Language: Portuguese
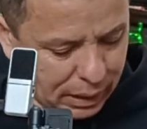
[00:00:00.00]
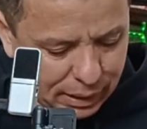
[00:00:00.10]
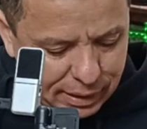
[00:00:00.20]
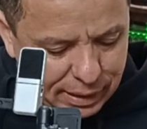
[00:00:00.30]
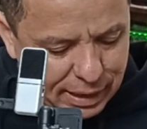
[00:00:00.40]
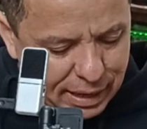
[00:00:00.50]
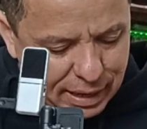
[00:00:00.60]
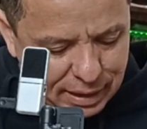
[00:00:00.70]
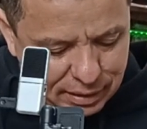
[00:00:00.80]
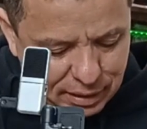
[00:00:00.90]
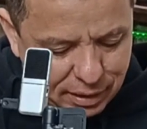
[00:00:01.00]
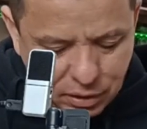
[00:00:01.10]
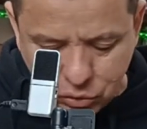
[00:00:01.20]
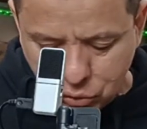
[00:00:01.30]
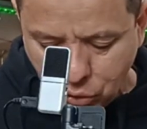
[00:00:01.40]
linear até
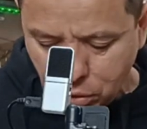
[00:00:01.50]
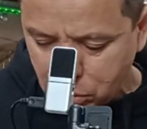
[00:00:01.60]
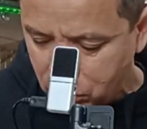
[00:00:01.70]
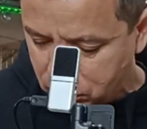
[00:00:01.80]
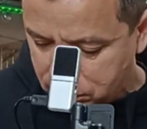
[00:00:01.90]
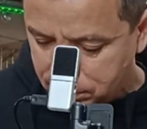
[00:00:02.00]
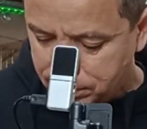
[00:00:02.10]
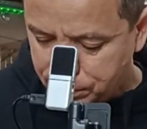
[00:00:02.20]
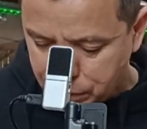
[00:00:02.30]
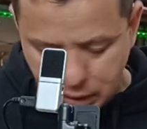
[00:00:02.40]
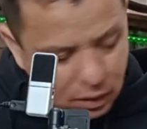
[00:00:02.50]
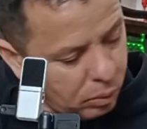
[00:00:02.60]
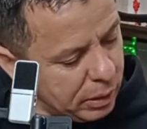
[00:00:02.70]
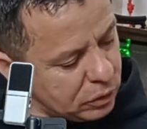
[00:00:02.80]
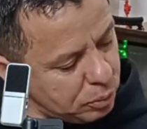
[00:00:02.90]
que o tróculo,
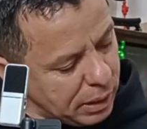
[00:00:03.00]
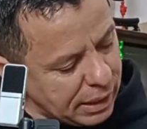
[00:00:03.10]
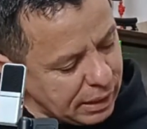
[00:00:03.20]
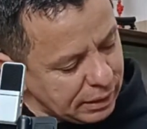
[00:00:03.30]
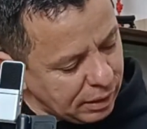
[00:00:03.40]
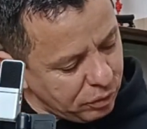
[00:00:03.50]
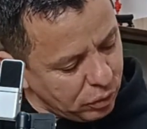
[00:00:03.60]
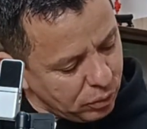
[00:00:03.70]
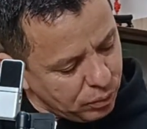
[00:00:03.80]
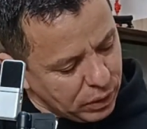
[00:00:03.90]
realmente bem agradável.